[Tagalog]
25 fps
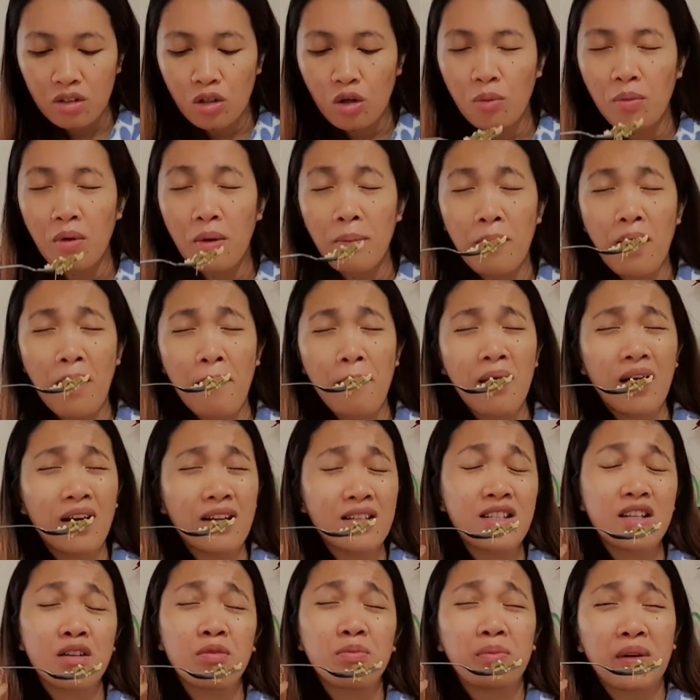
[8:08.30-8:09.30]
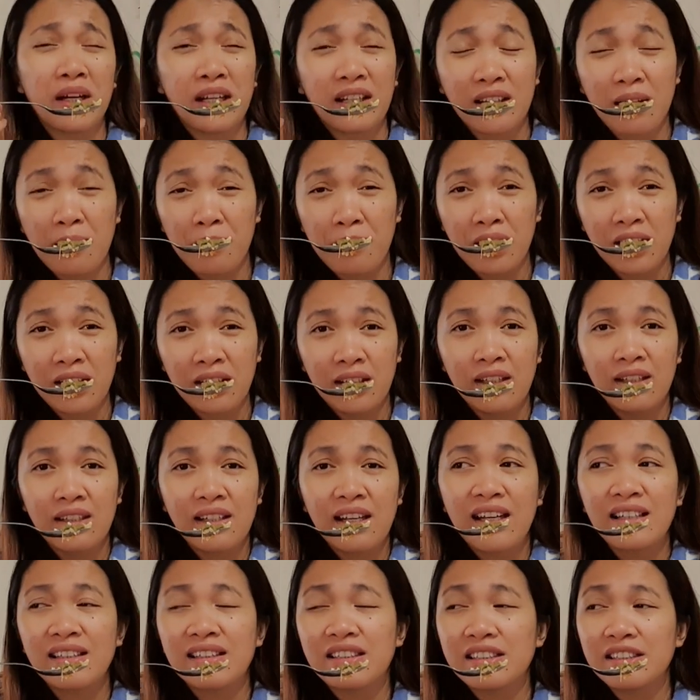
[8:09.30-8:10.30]
O, mababa kasi yung vitamin D
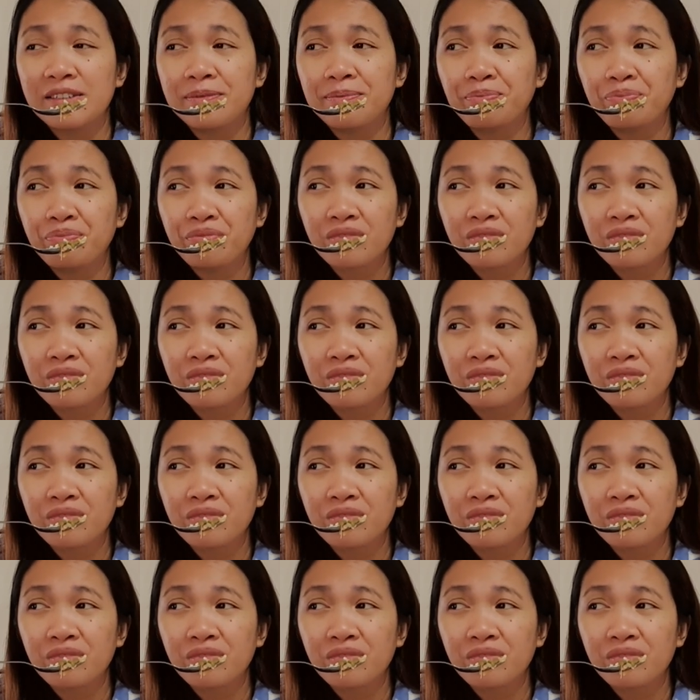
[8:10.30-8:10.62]
natin.